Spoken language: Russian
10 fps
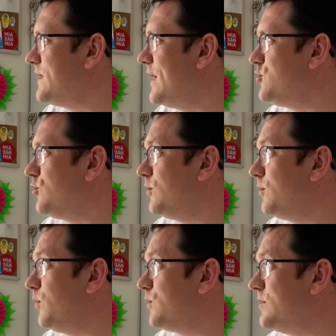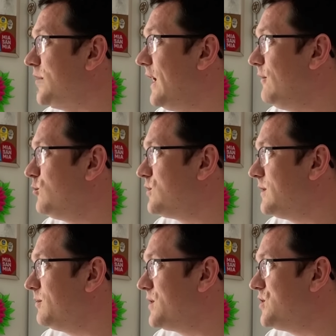еще после августа
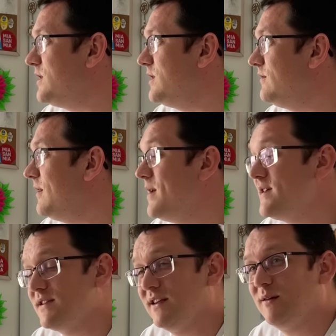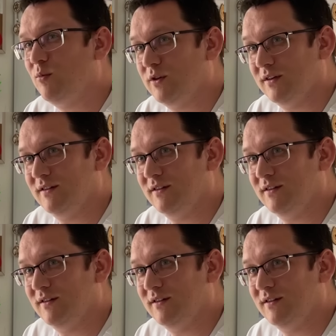почти два месяца отработал.